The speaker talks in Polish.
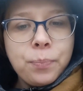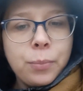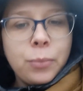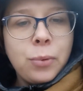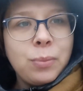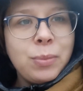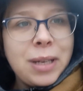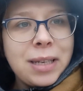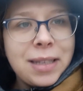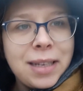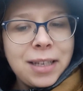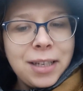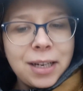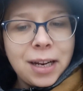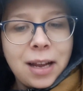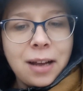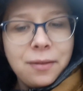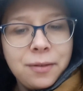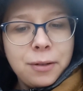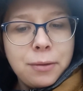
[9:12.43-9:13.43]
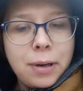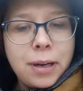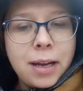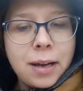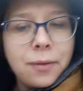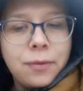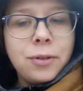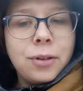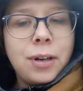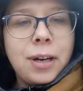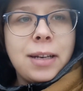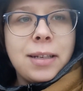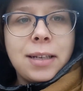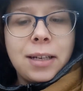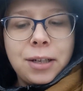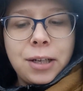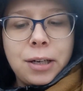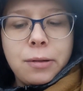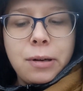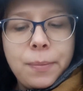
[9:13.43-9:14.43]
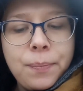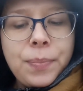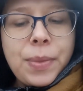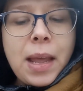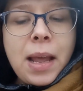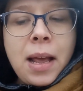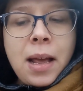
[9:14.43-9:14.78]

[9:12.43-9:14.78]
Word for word: bo mnie zaciekawiła, jak wczoraj zaczęłam,